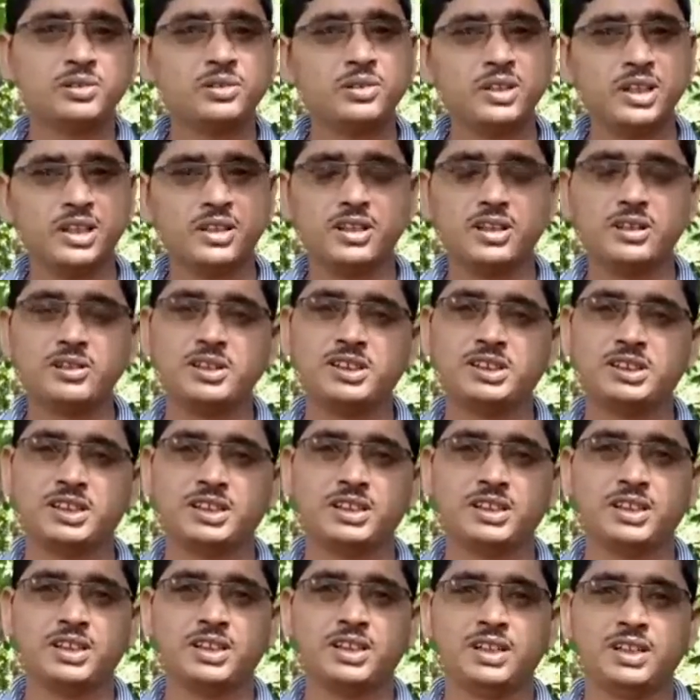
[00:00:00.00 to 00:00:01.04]
ঘোষণা করা হয়েছে
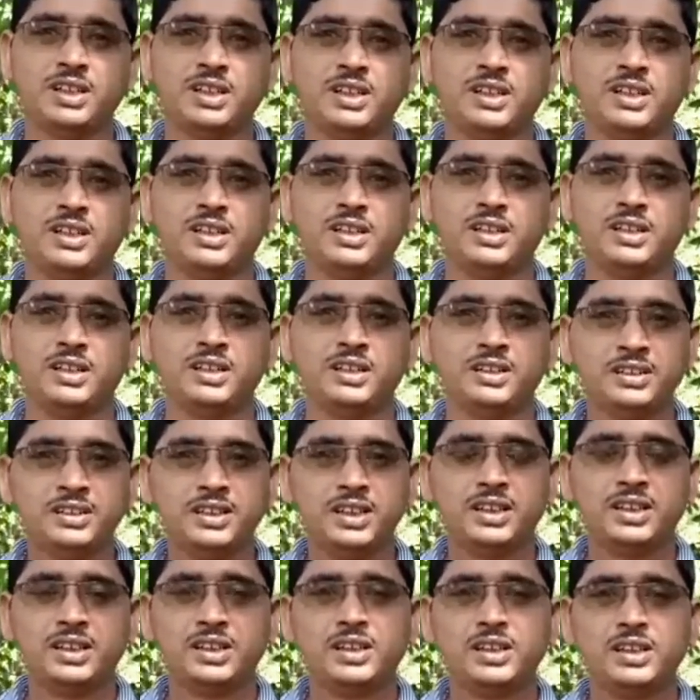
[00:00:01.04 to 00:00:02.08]

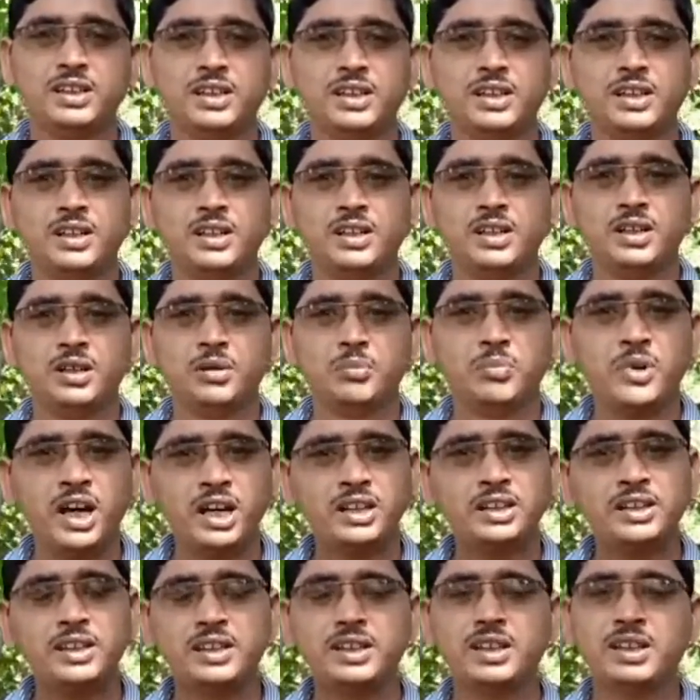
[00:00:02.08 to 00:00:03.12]
যে
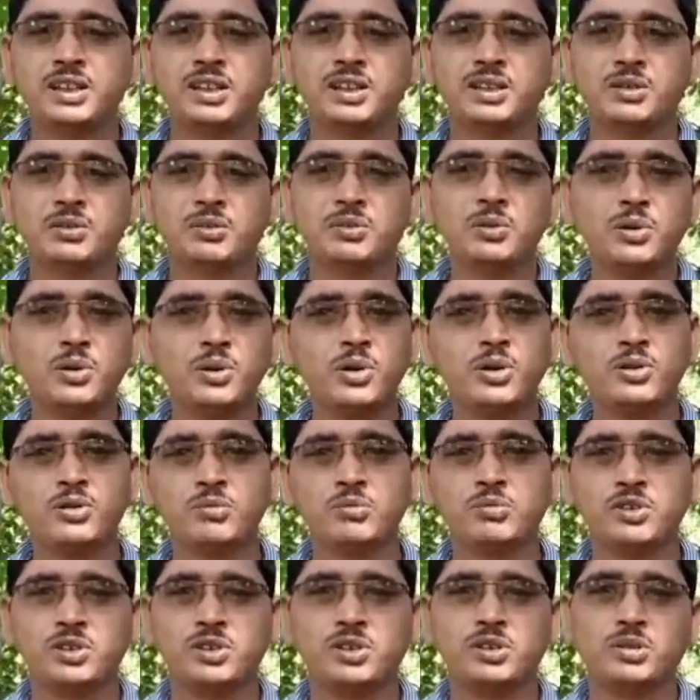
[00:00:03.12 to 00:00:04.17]
ব্যাংক থেকে কোনো
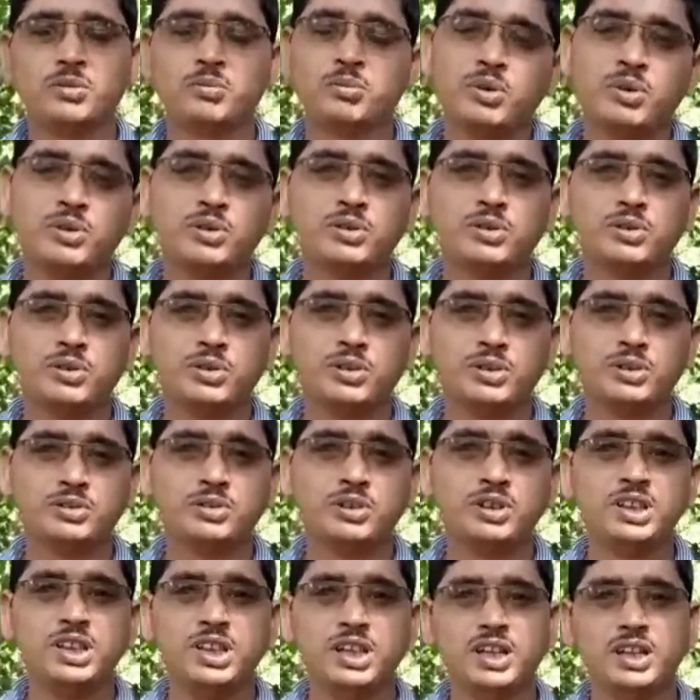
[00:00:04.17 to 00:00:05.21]
রকম ফোন
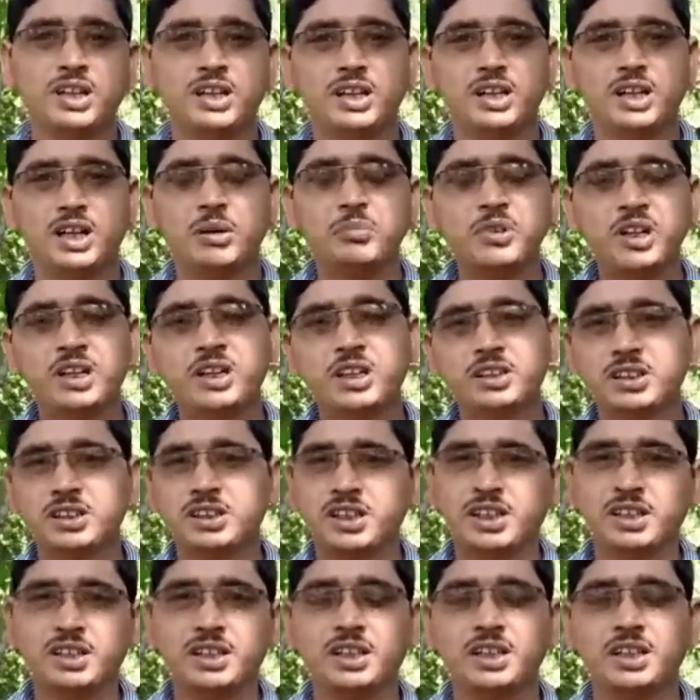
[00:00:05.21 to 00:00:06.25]
যদি আপনার কাছে
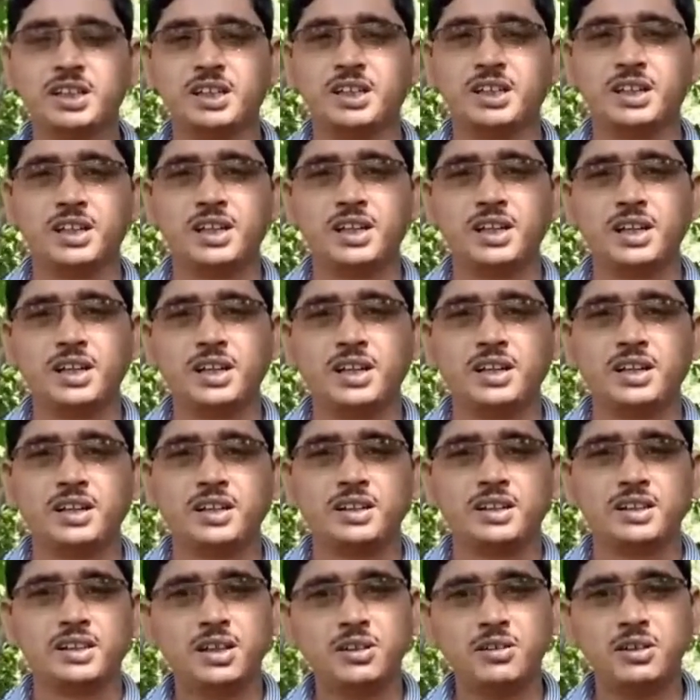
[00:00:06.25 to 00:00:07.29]
গিয়ে থাকে
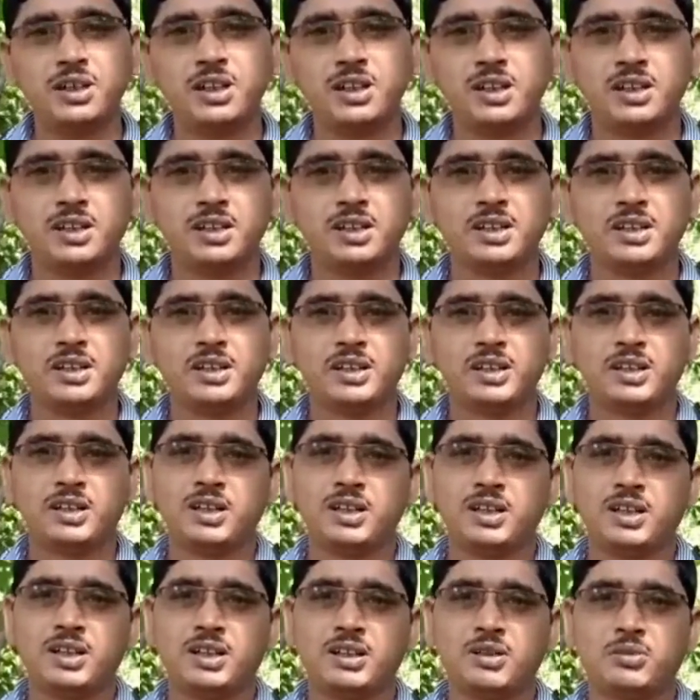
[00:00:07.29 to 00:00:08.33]
তাহলে
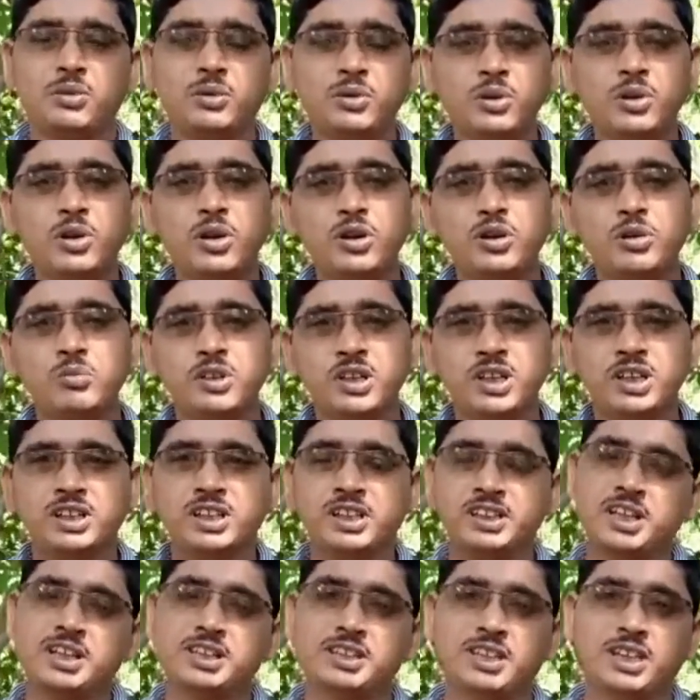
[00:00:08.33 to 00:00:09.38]
কোনো রকম
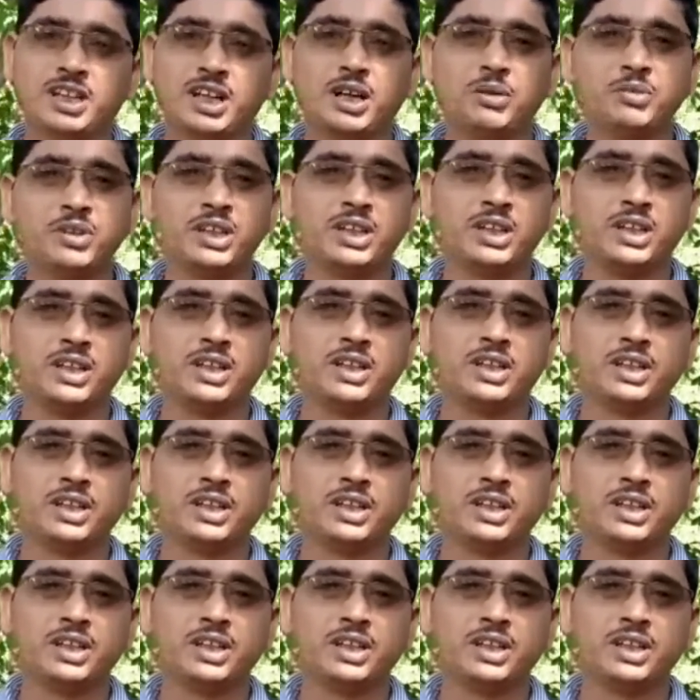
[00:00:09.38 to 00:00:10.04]
ডিটেলস আপনি